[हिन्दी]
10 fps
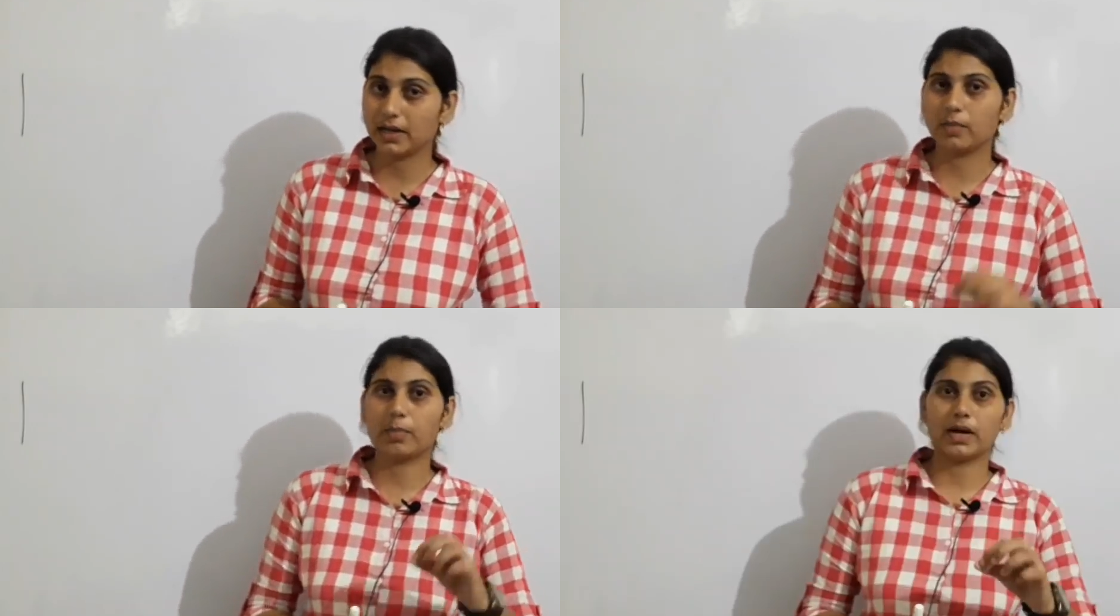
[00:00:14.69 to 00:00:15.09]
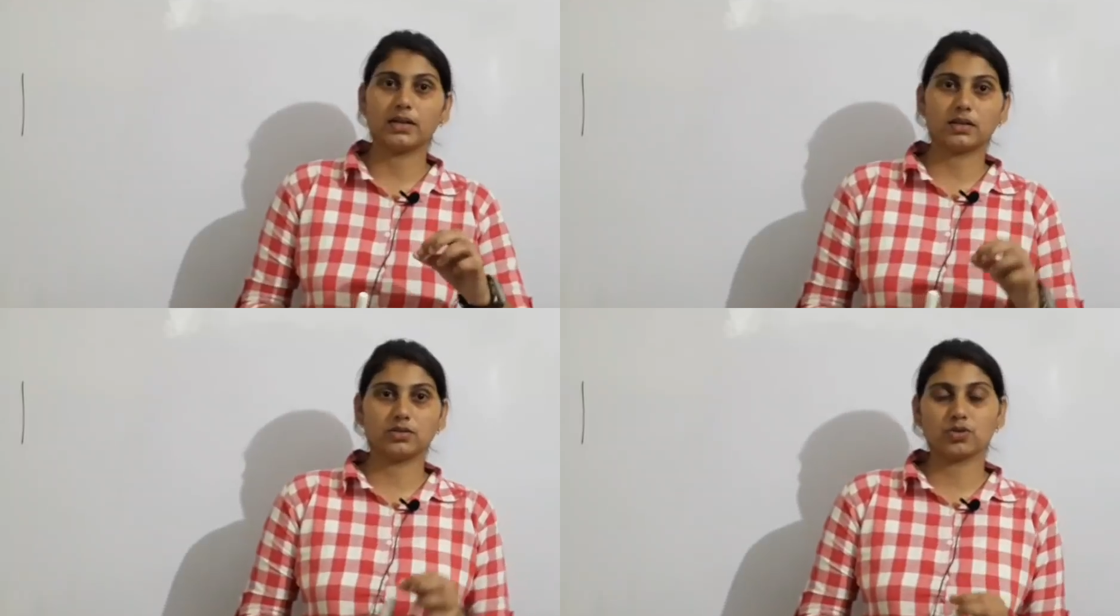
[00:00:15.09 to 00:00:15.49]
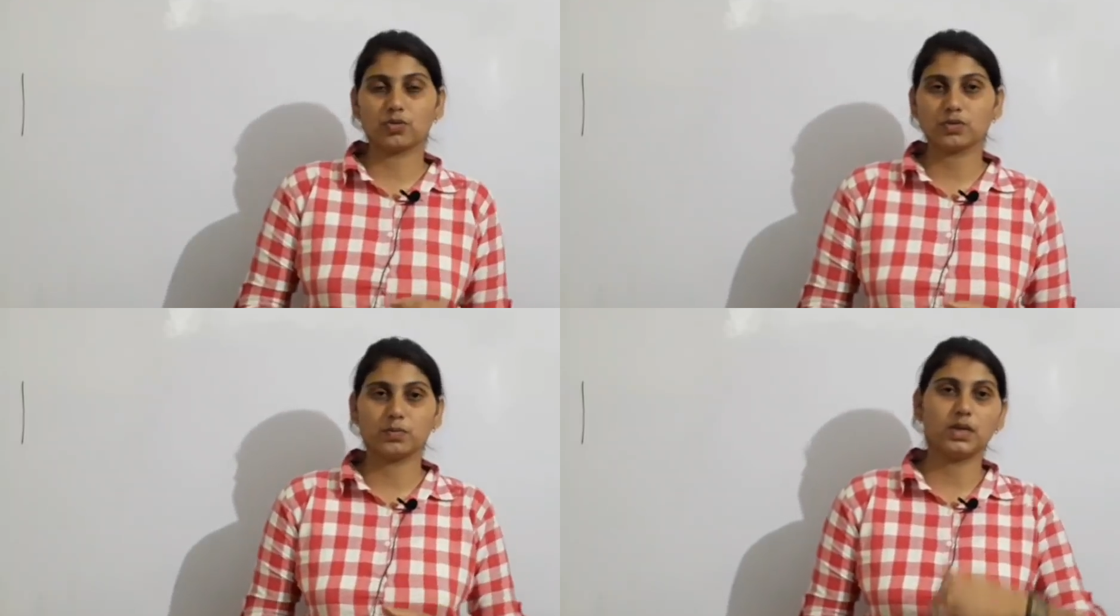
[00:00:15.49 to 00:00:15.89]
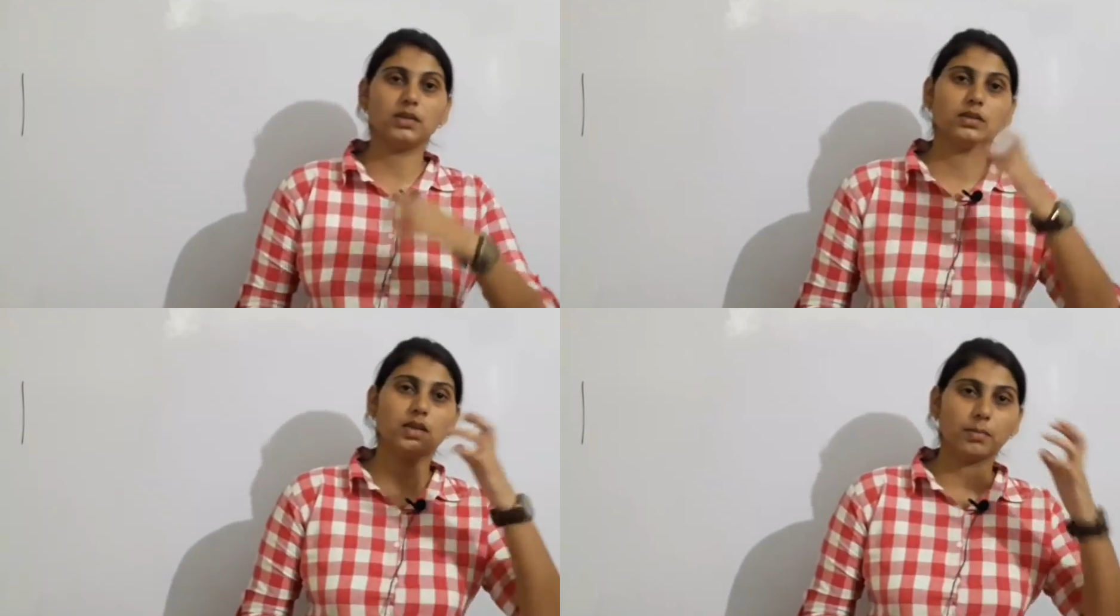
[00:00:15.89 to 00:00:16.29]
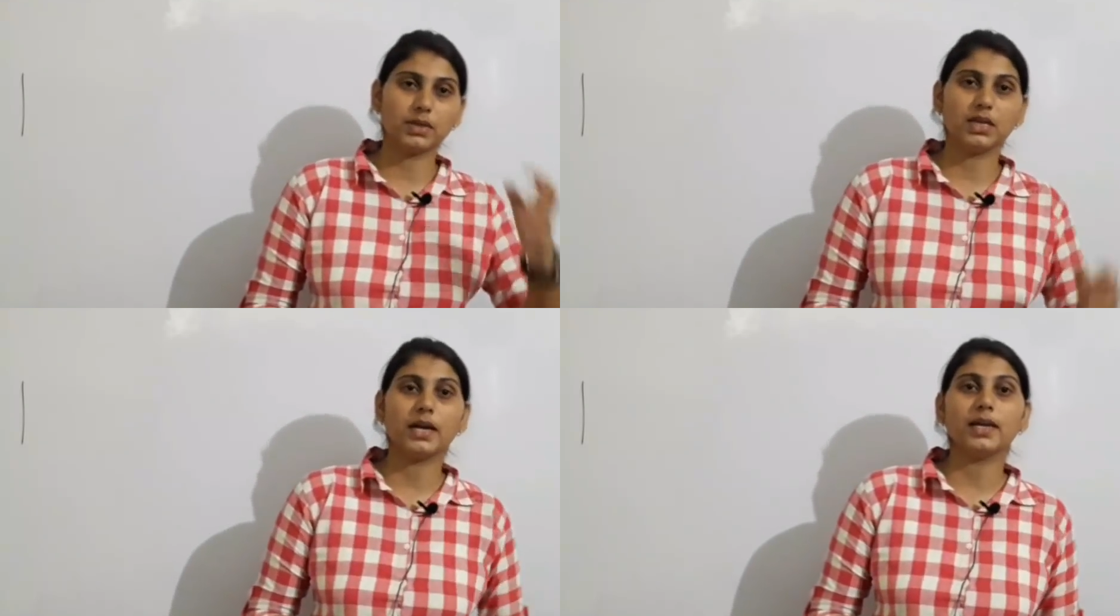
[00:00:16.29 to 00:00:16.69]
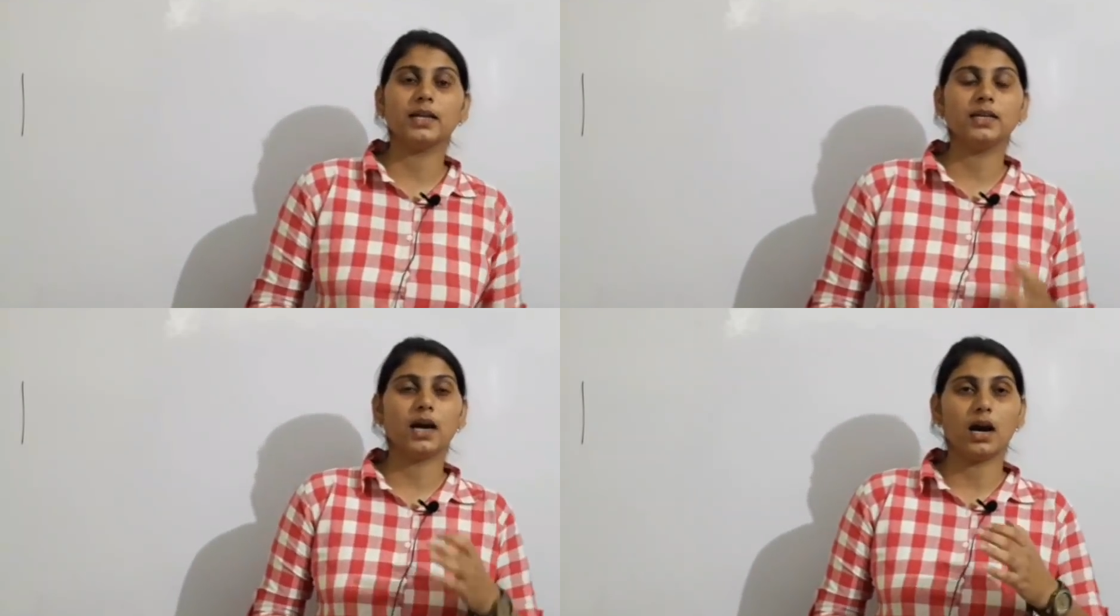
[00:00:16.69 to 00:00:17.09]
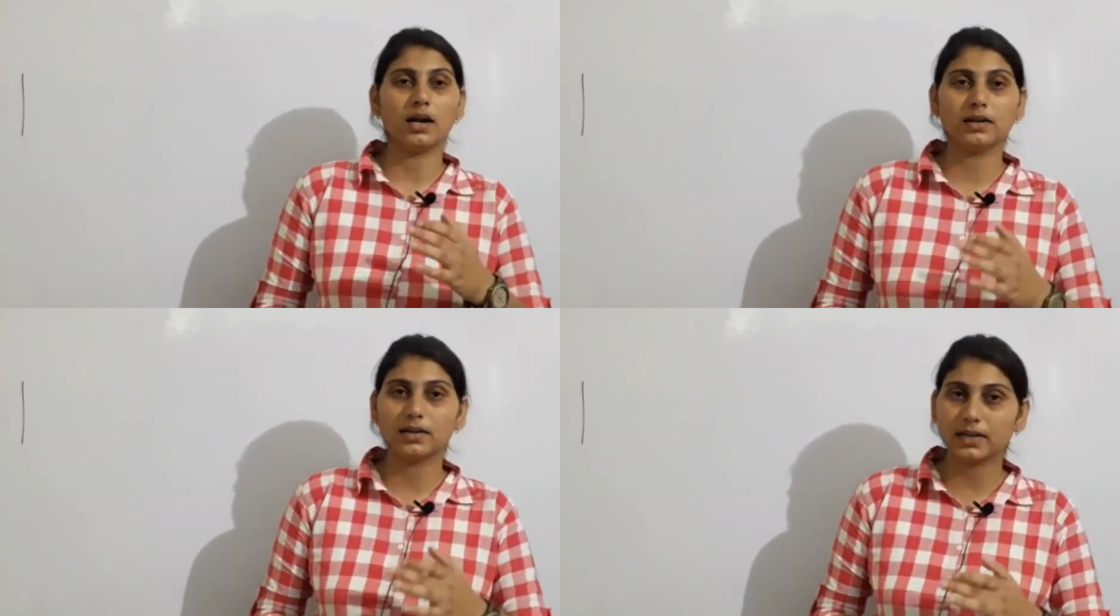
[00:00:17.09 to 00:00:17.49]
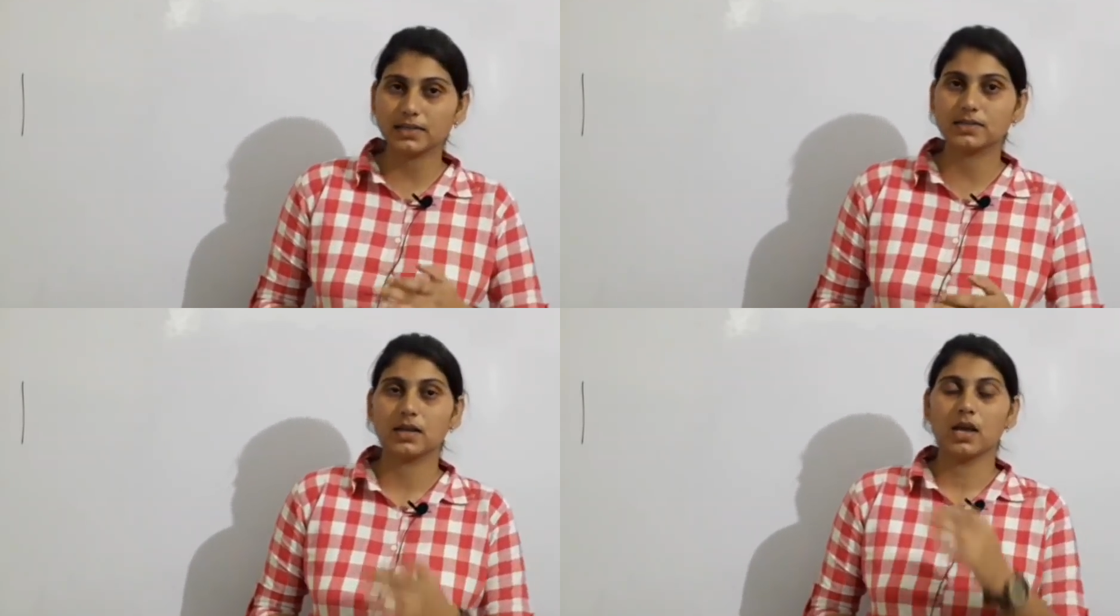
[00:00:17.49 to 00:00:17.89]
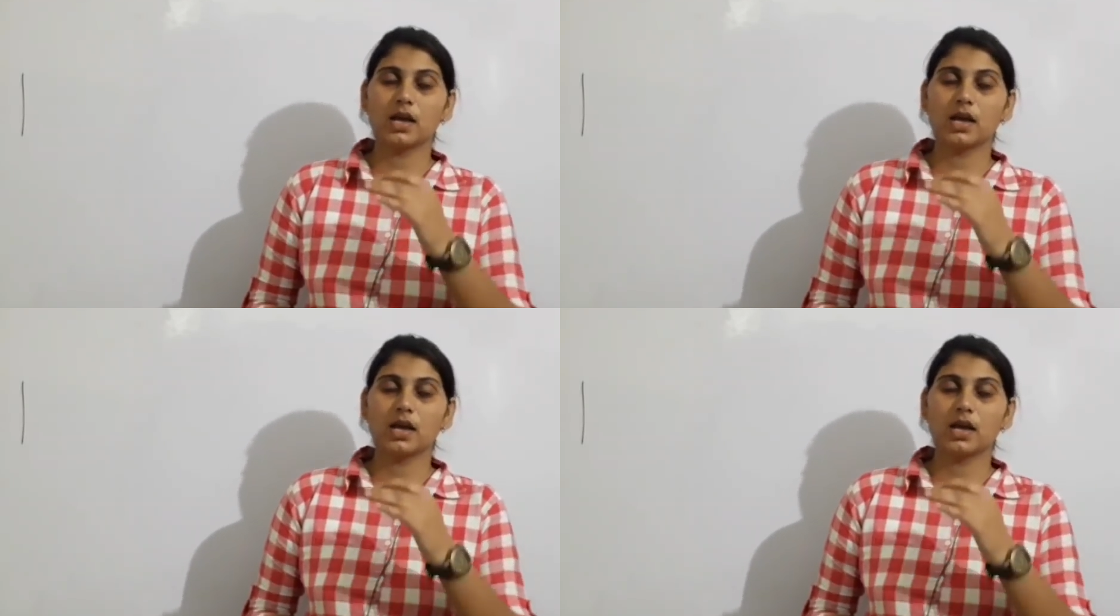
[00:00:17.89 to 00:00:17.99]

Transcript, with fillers: एक पार्ट जो उसमें धमनियाँ यानी आर्टरीज़